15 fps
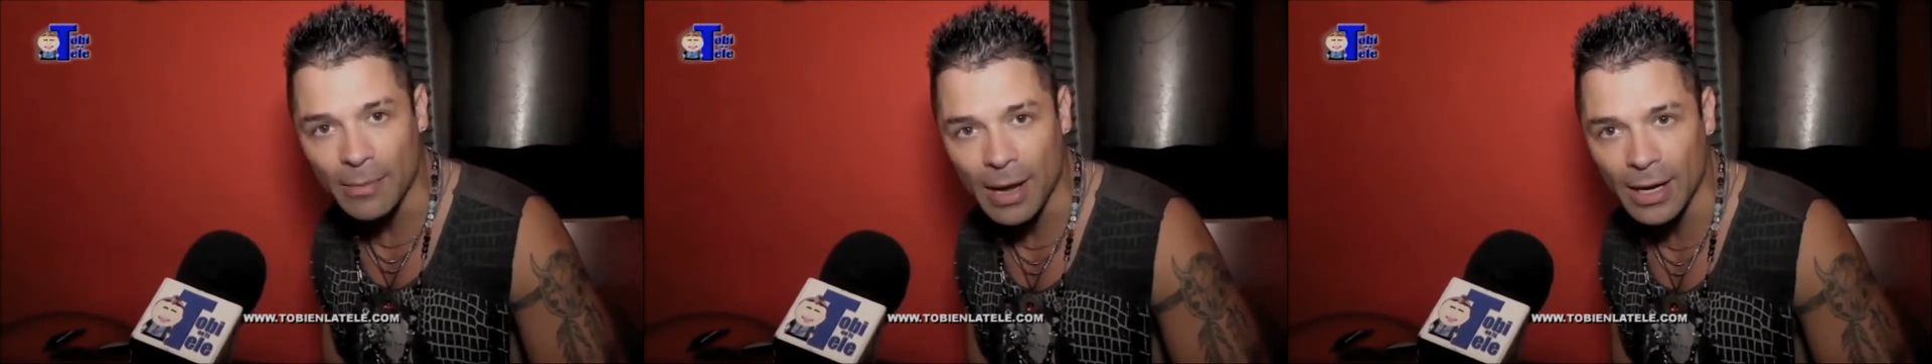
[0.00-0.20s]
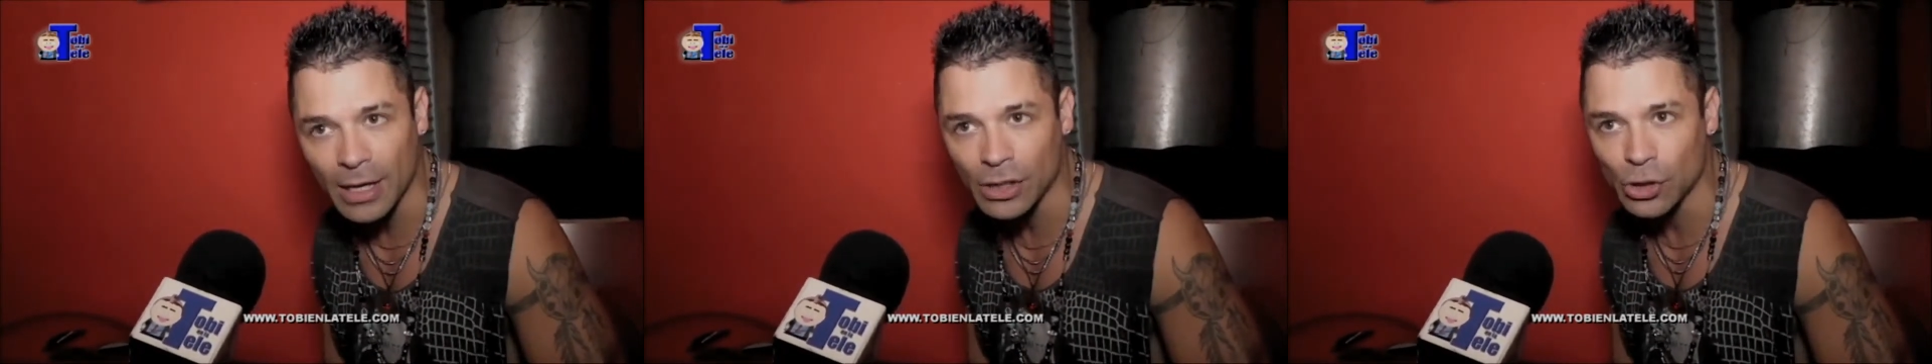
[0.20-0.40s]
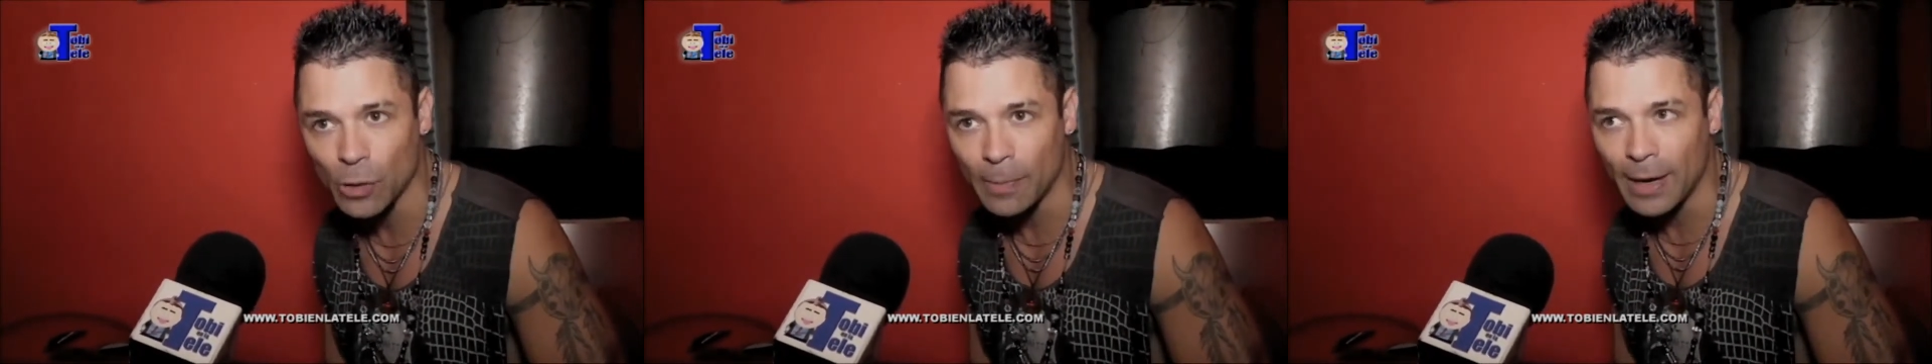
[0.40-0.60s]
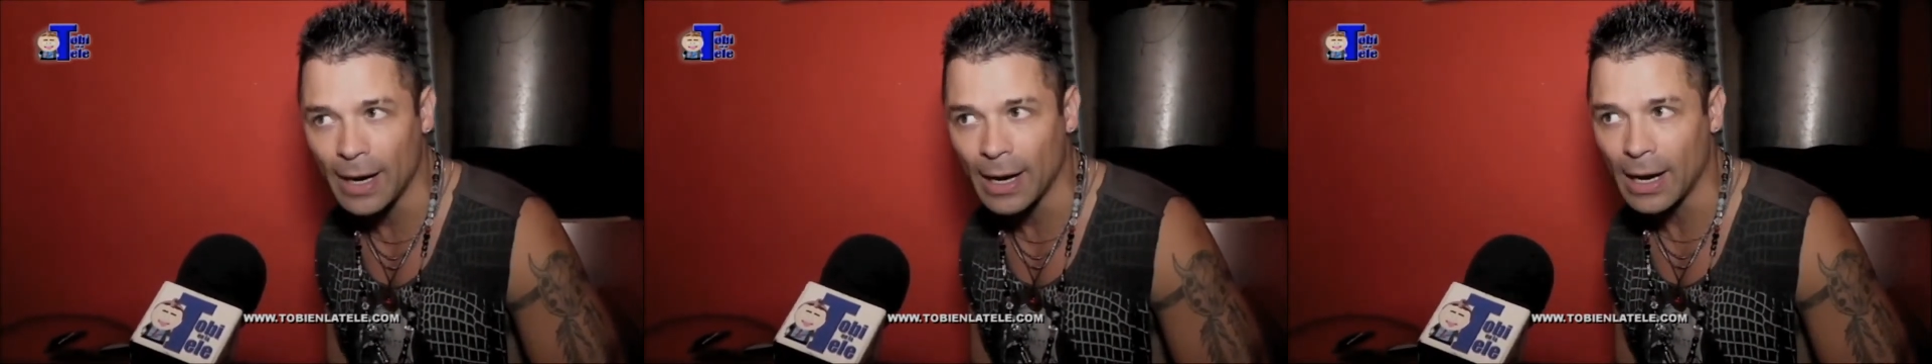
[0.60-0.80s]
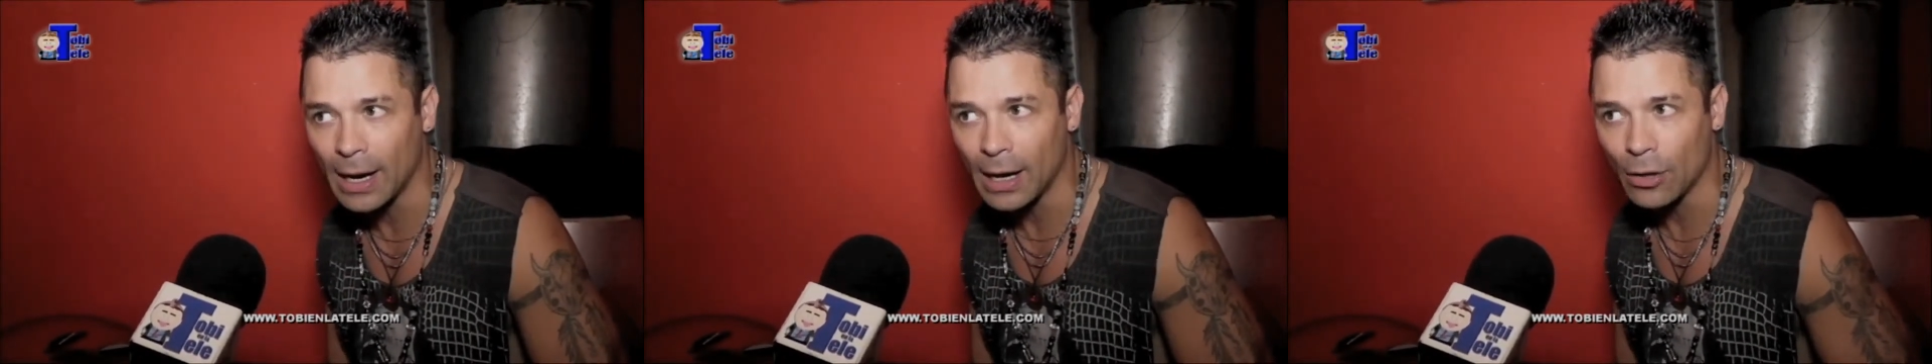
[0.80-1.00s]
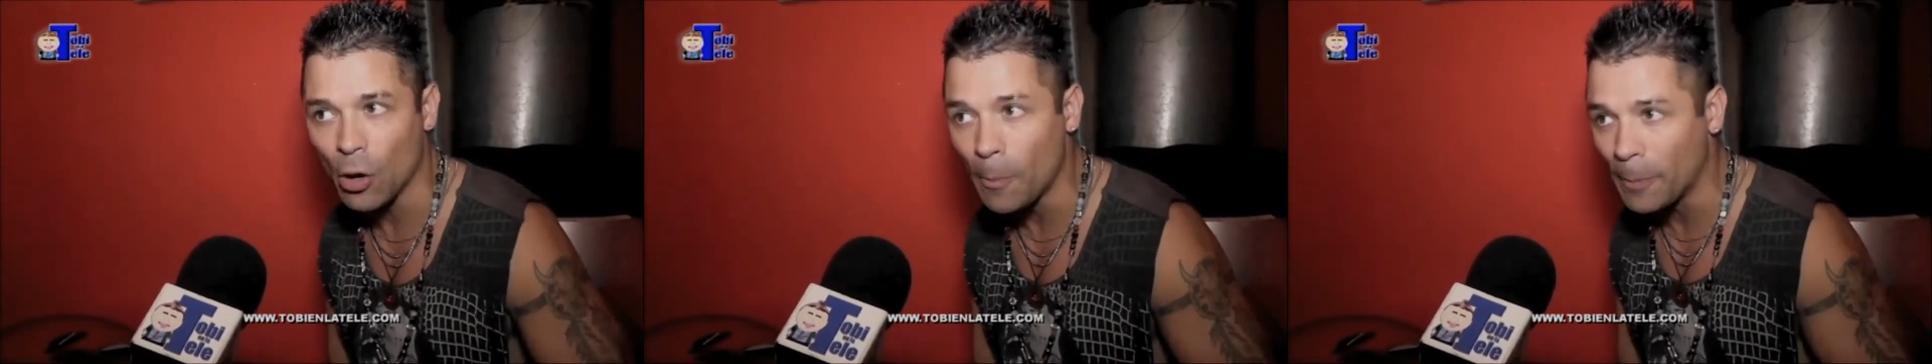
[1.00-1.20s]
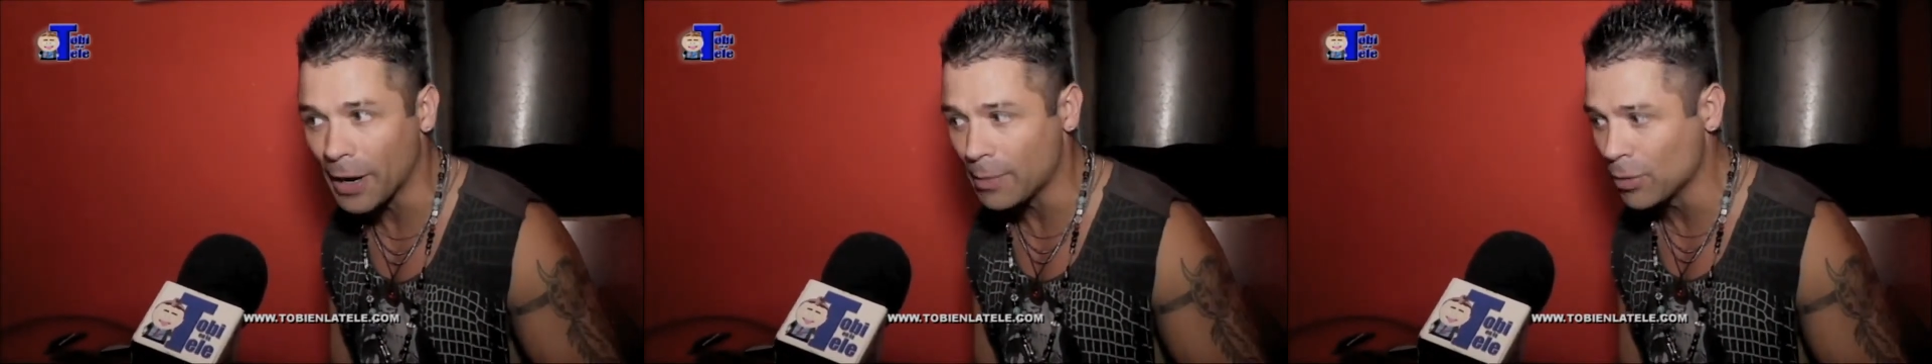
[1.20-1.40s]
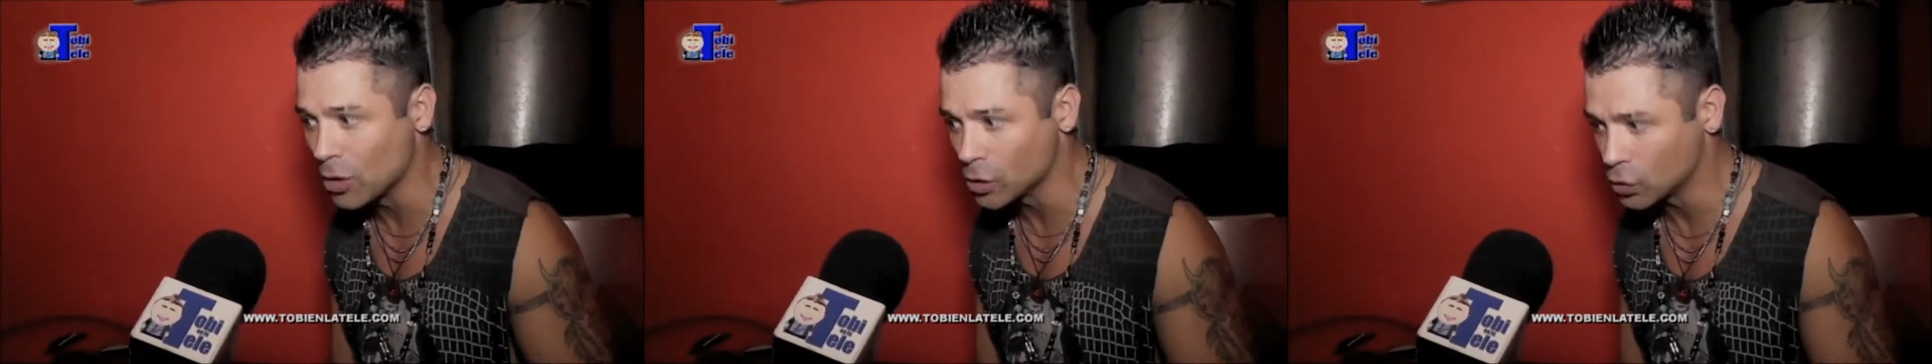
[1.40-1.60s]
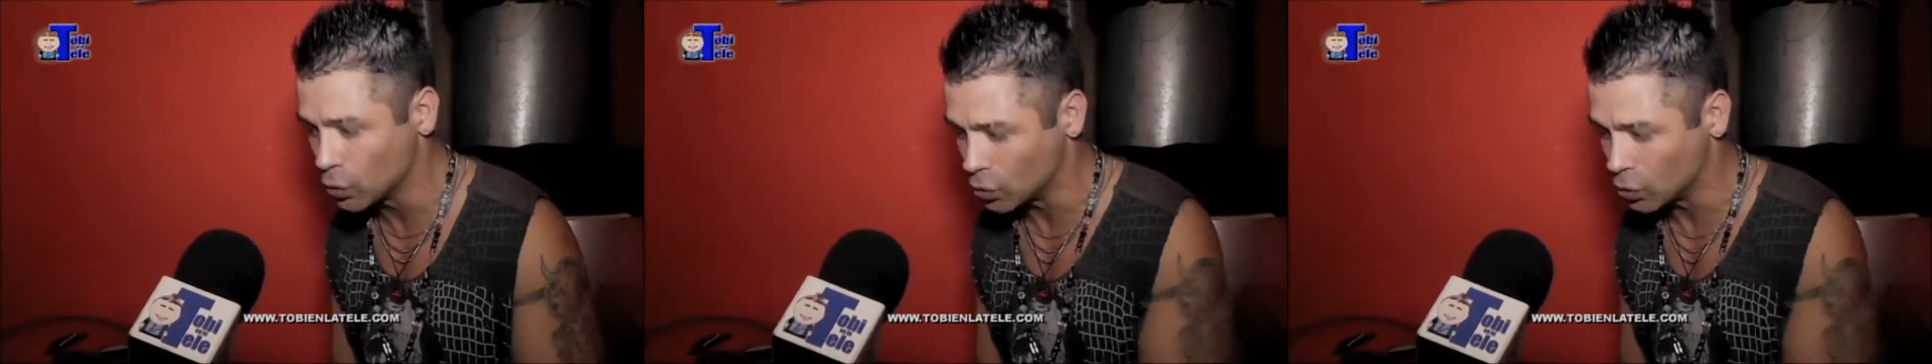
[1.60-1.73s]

que me han hecho para dos premios,